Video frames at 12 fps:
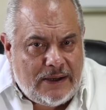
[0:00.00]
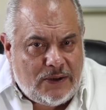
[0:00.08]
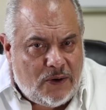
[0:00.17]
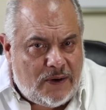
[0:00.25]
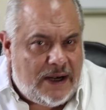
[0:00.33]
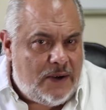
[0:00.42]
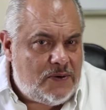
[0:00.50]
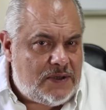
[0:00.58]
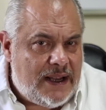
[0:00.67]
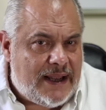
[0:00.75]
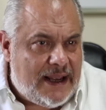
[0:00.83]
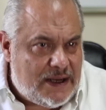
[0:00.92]
¿No cree
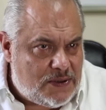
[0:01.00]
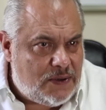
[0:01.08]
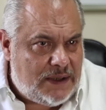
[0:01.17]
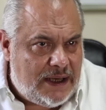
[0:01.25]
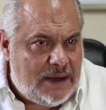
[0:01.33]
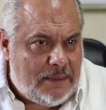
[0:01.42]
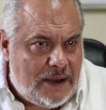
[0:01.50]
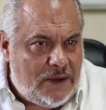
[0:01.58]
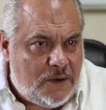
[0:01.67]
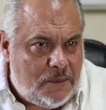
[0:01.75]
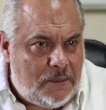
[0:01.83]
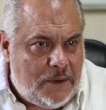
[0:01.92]
usted que eso tiene
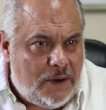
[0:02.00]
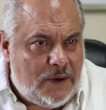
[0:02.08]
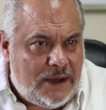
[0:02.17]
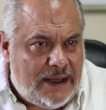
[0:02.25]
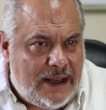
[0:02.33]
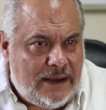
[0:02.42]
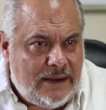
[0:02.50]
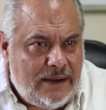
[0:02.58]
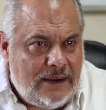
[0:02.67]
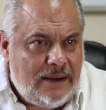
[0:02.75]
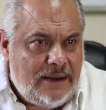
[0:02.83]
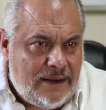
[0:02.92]
mayor prioridad
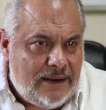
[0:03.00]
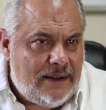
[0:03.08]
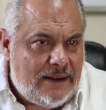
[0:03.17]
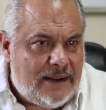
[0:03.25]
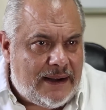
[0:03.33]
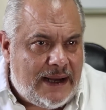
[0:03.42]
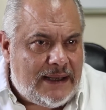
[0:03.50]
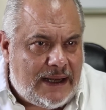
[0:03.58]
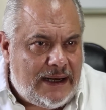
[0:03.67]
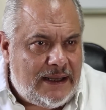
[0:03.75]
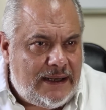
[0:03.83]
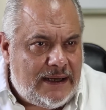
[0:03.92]
que
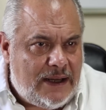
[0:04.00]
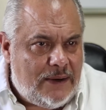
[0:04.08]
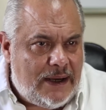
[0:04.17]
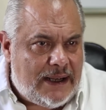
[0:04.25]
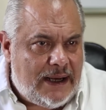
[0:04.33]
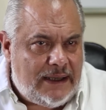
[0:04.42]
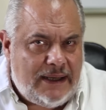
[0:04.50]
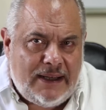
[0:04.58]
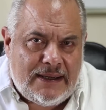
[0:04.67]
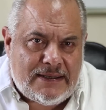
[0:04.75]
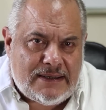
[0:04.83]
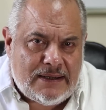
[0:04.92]
darle dinero a
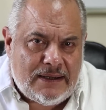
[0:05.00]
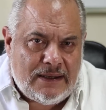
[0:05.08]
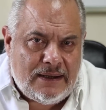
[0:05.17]
alcaldías?